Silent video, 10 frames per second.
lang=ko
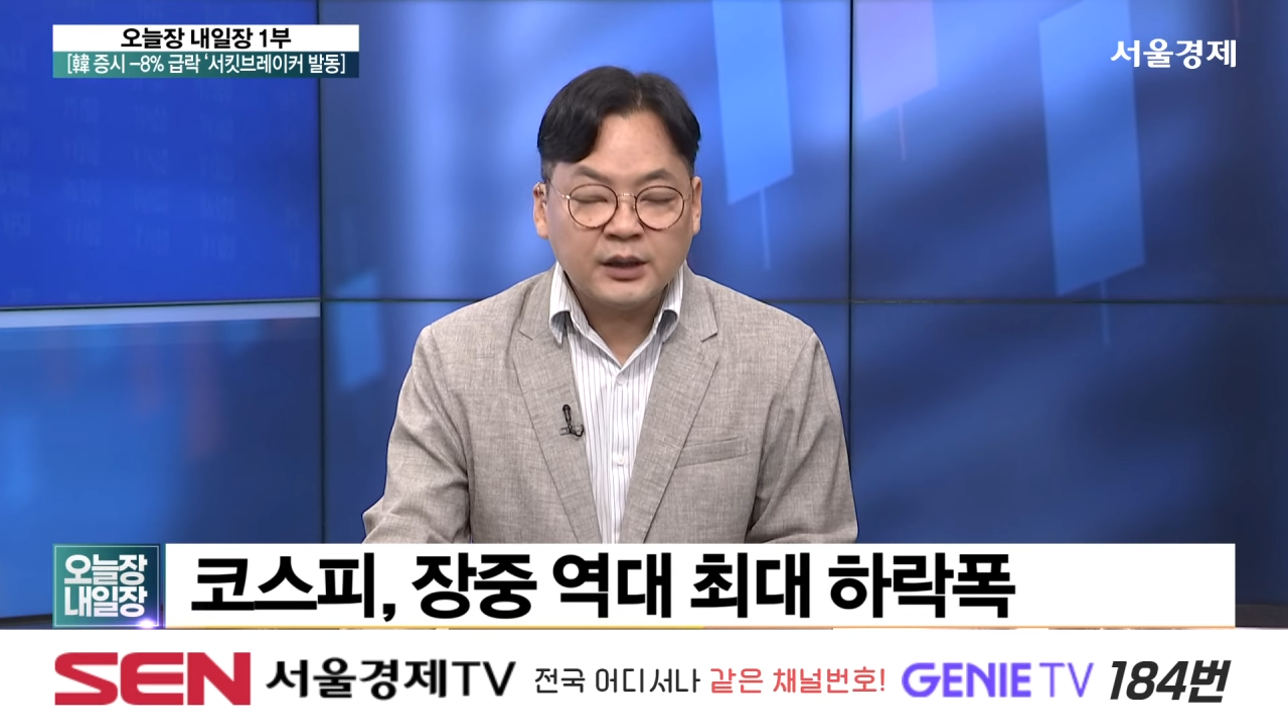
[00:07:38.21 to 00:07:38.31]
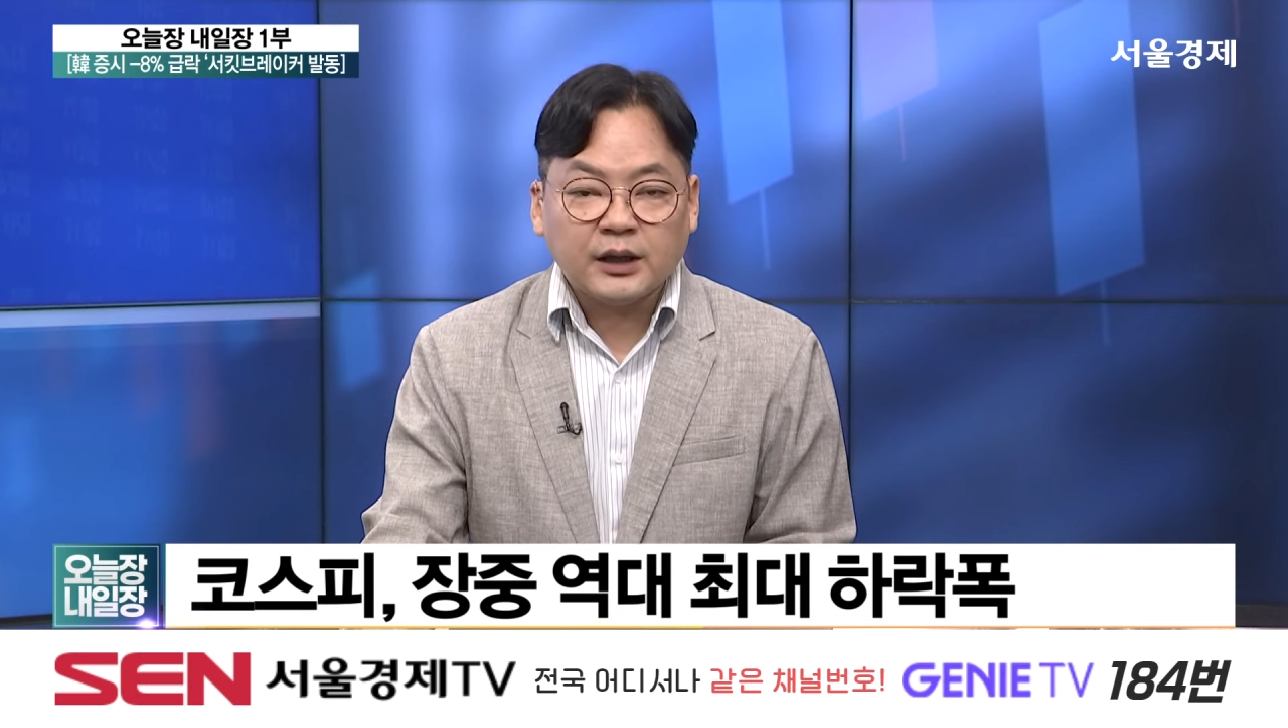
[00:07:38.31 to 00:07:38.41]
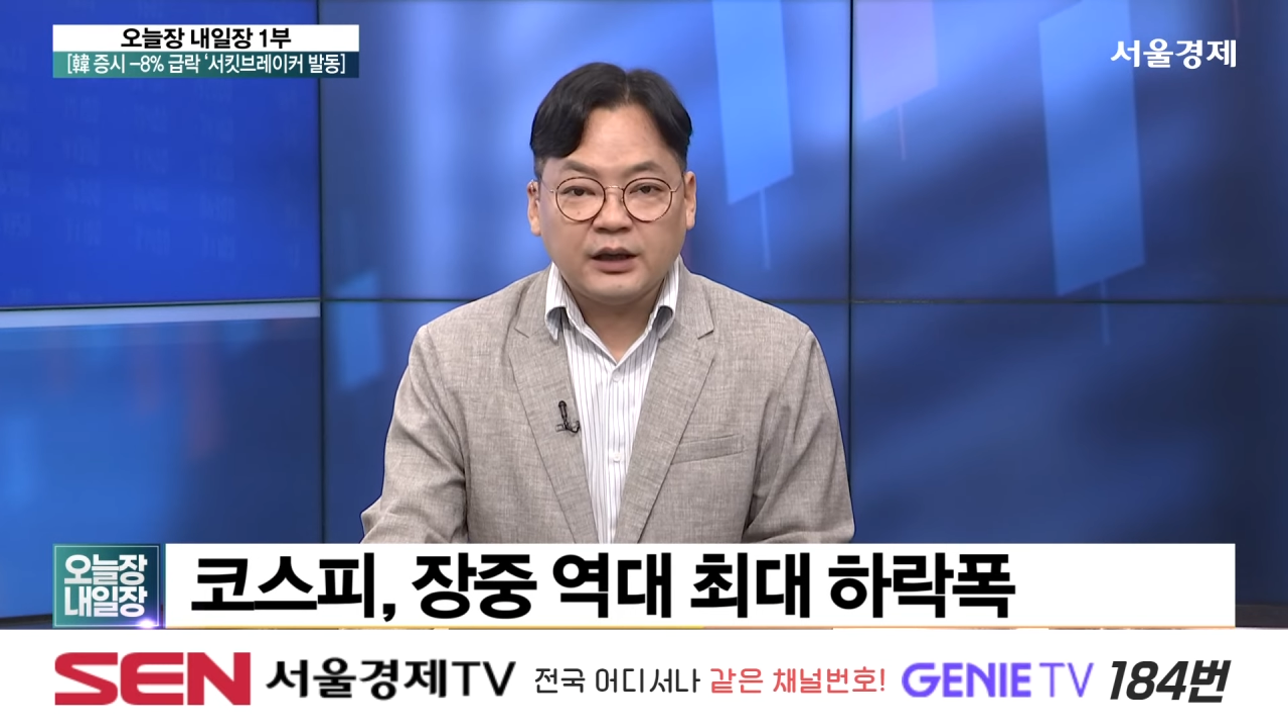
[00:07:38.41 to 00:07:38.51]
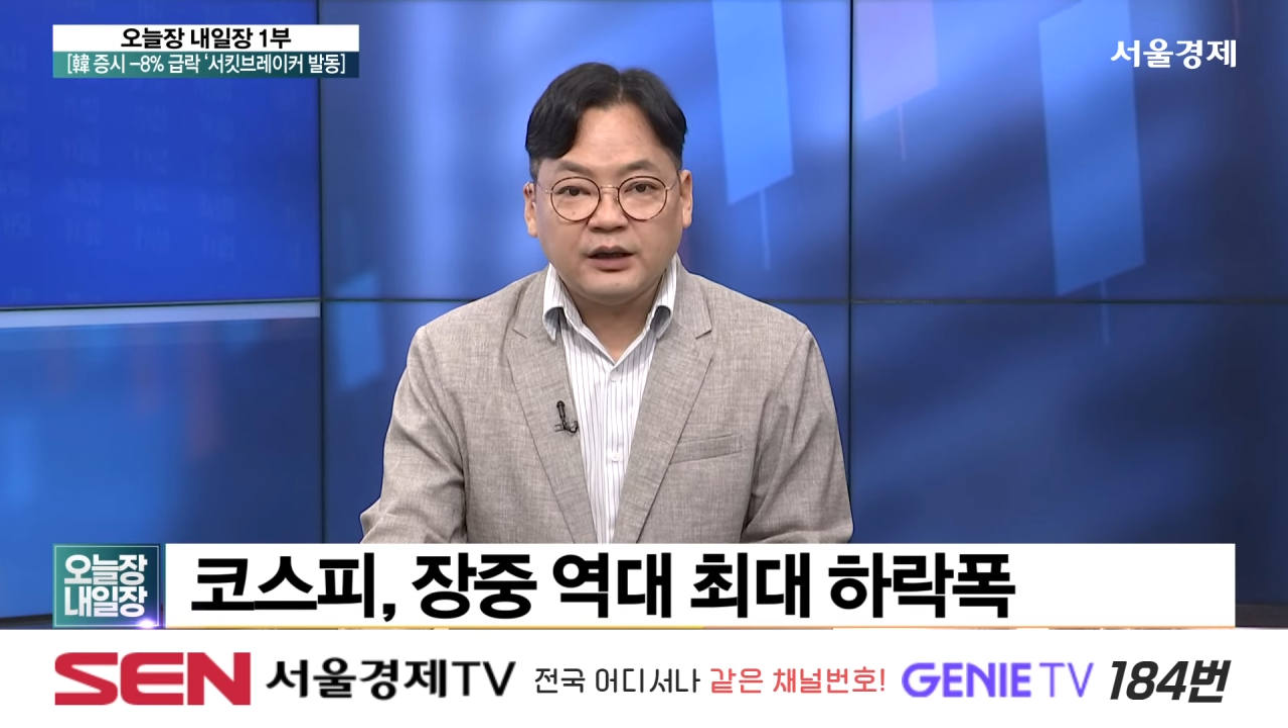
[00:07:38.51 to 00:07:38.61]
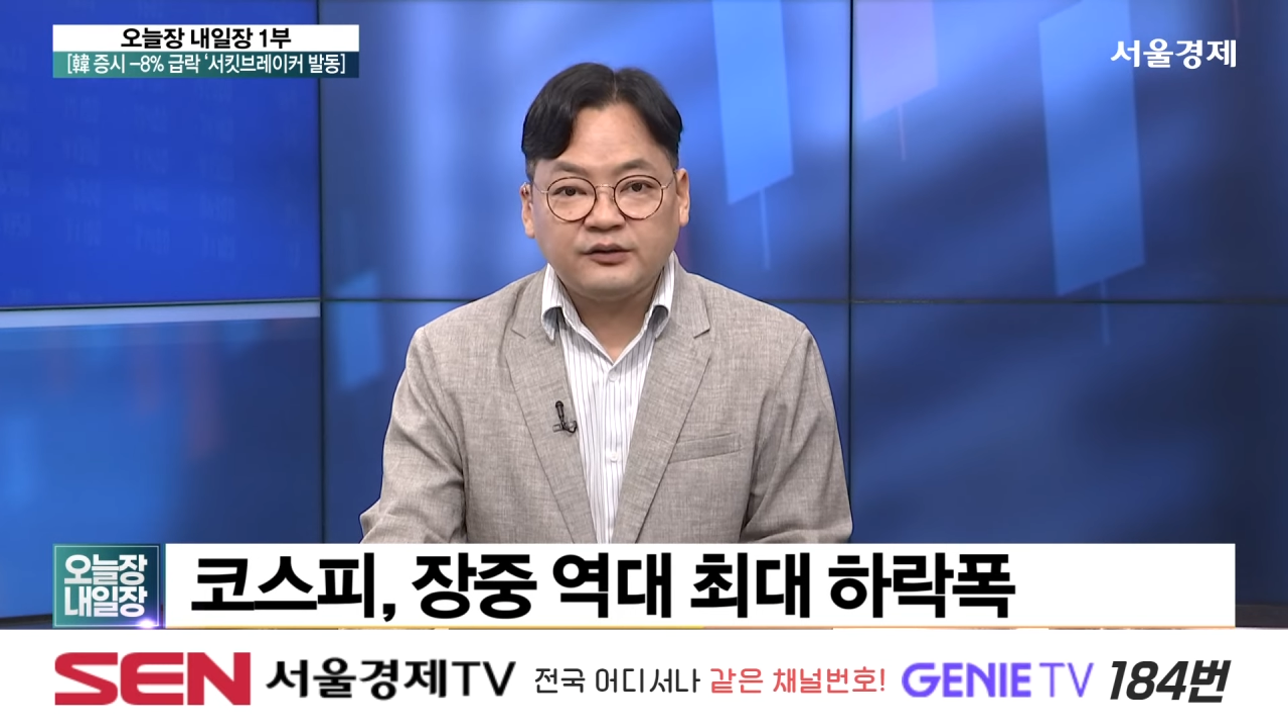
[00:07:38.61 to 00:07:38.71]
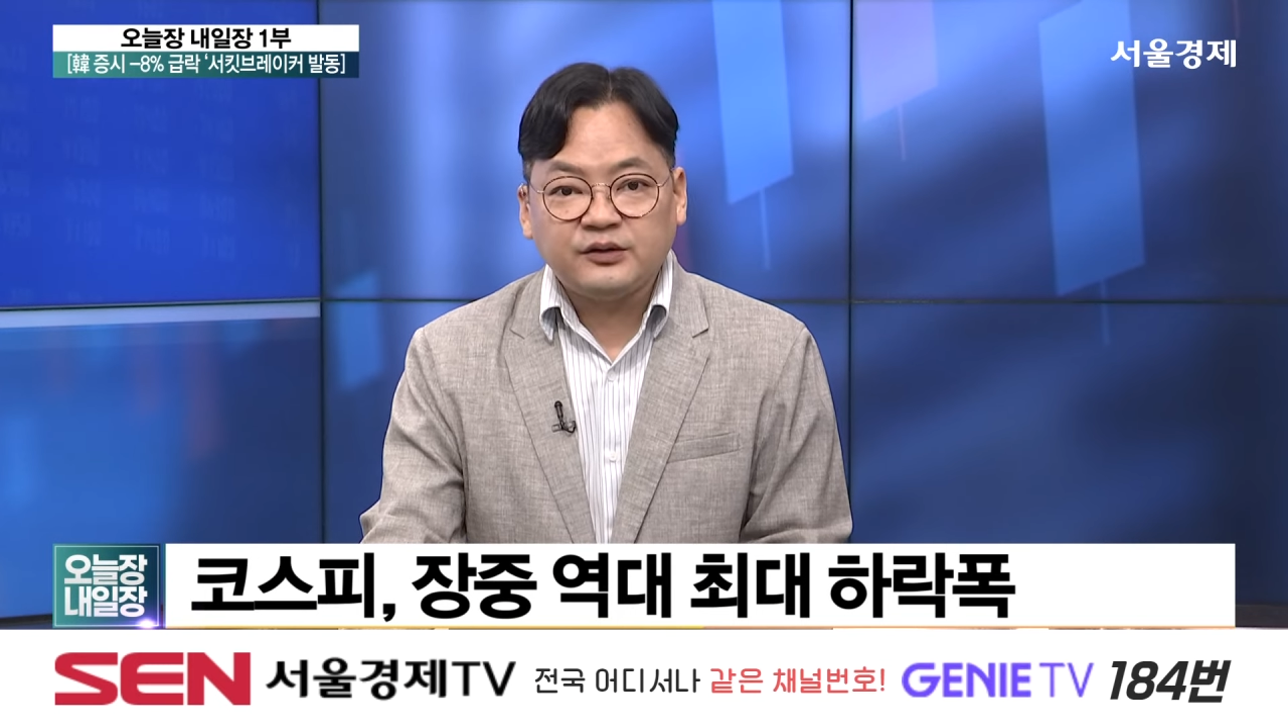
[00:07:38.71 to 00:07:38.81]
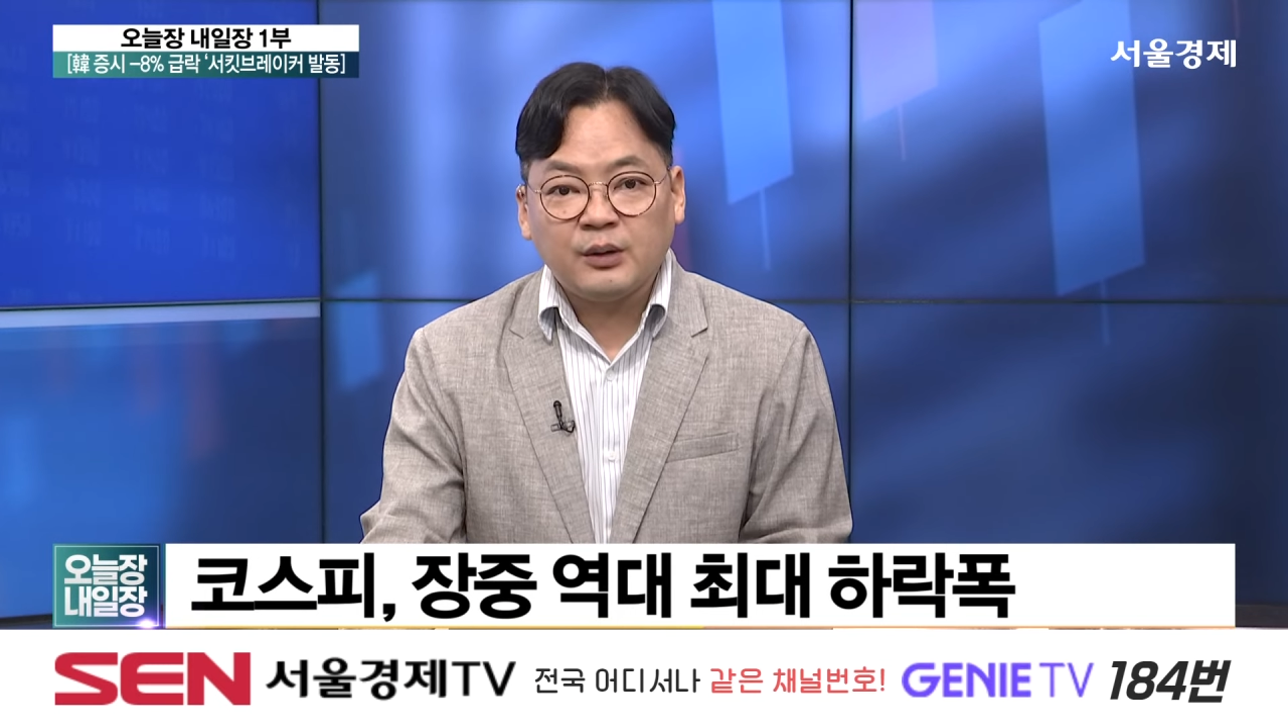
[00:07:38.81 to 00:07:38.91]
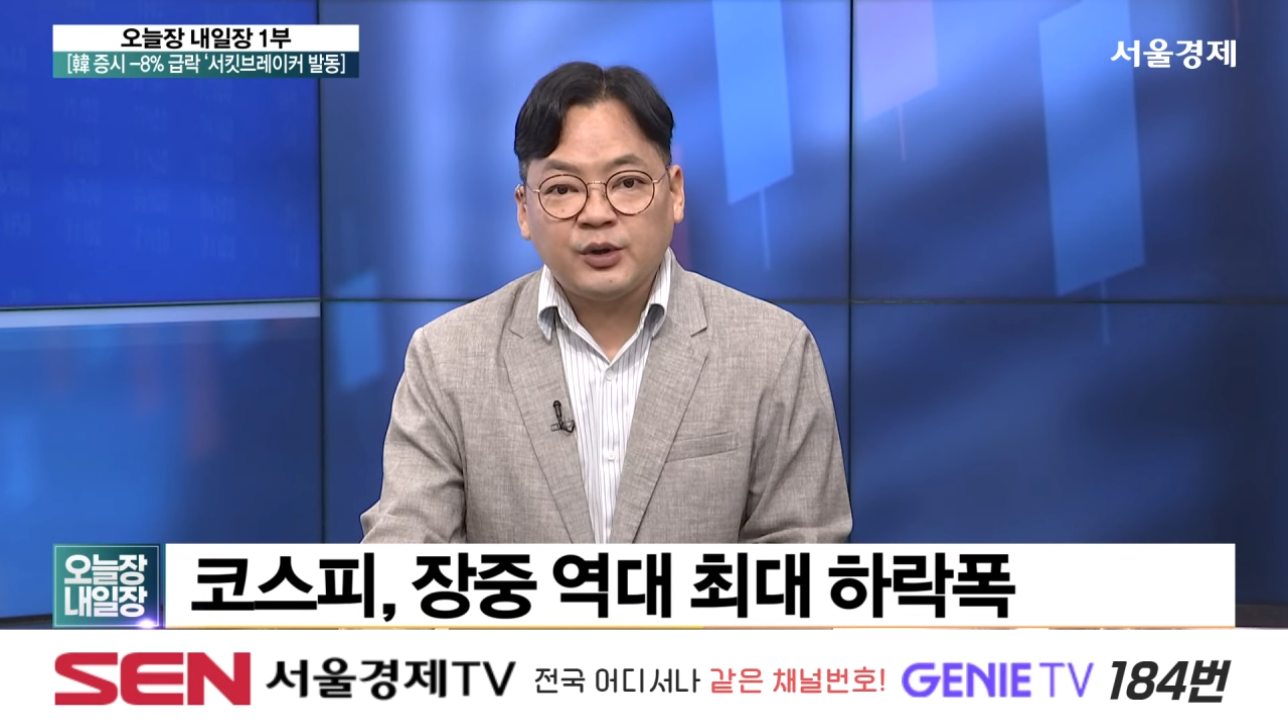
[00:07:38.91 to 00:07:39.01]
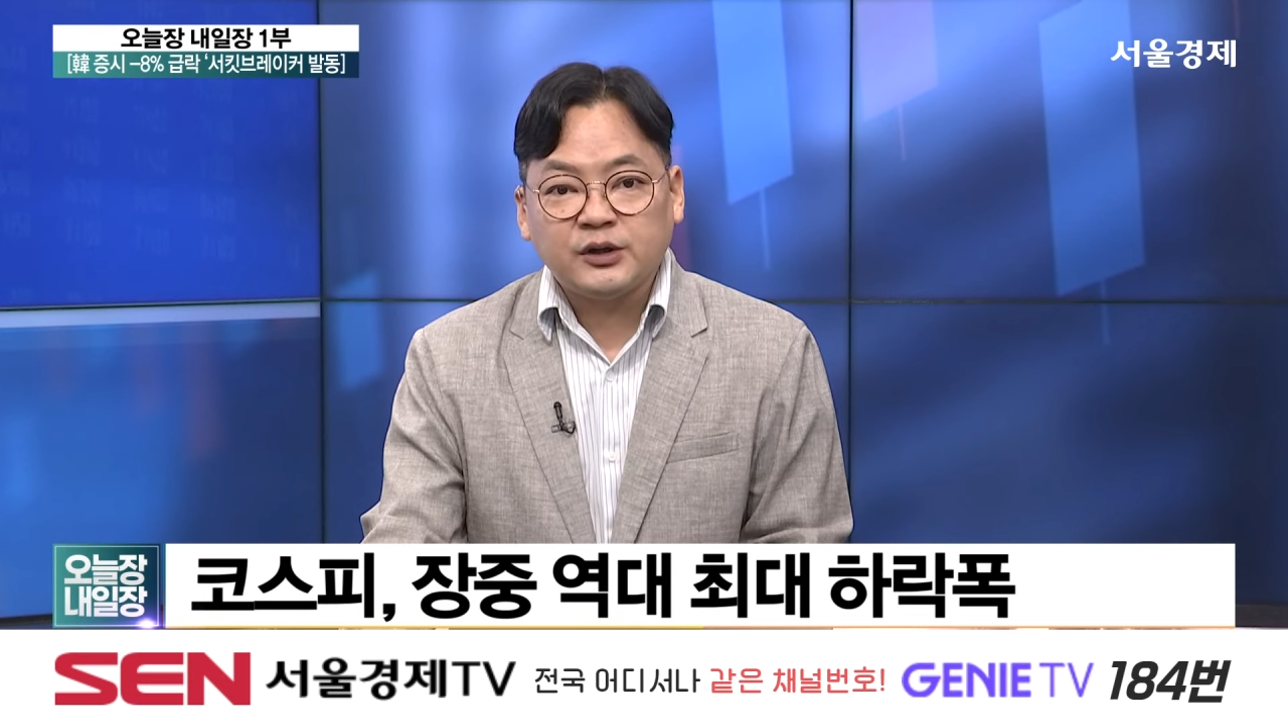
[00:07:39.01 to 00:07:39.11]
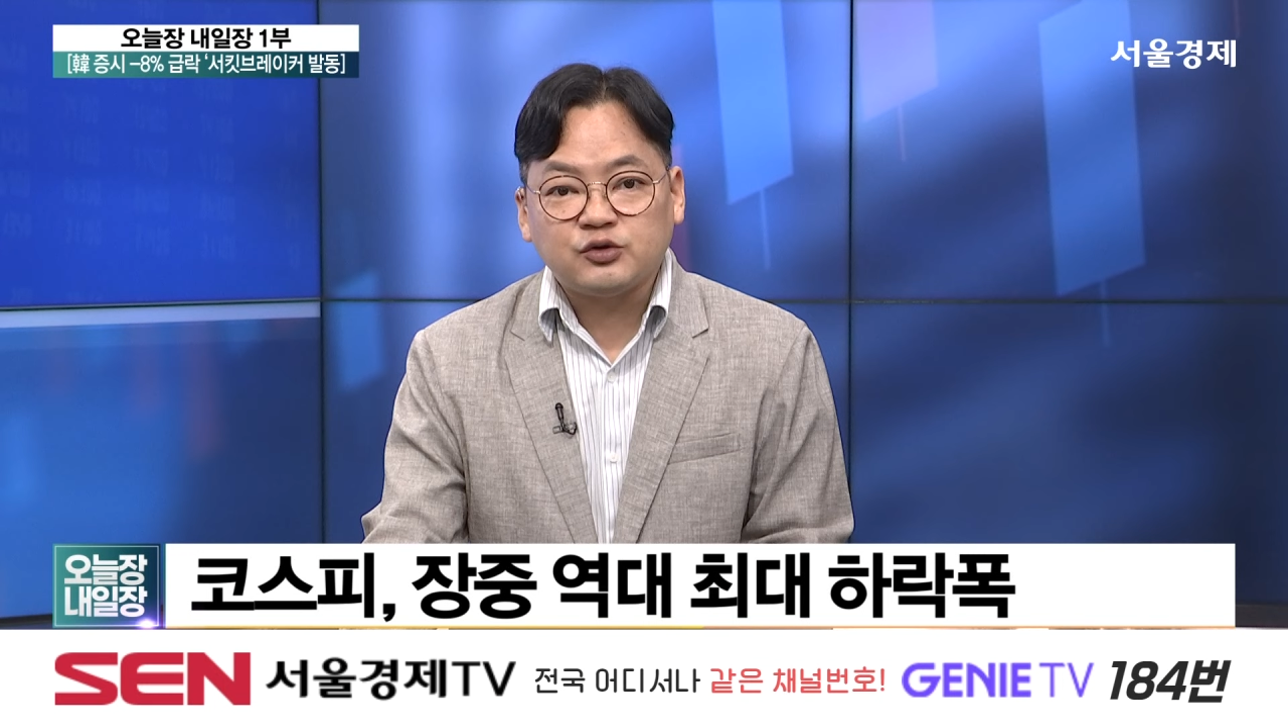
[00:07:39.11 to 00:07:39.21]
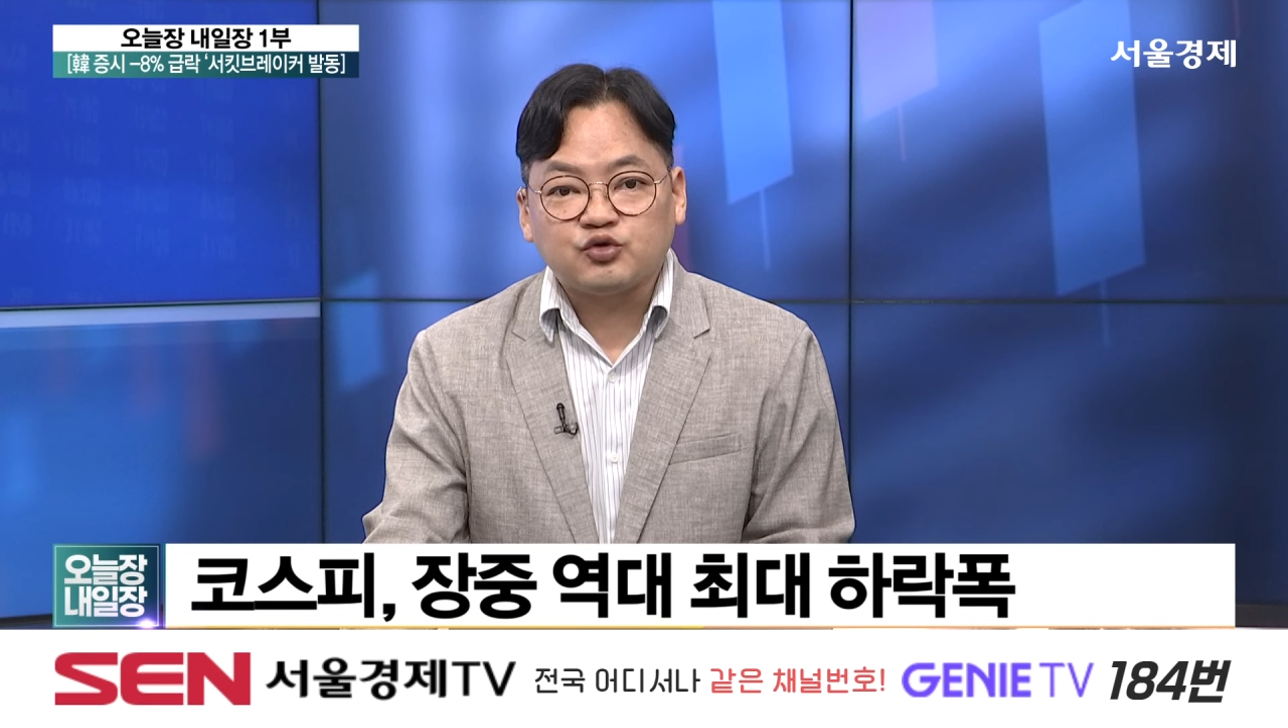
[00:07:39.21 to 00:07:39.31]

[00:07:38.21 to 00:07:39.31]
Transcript: ASML의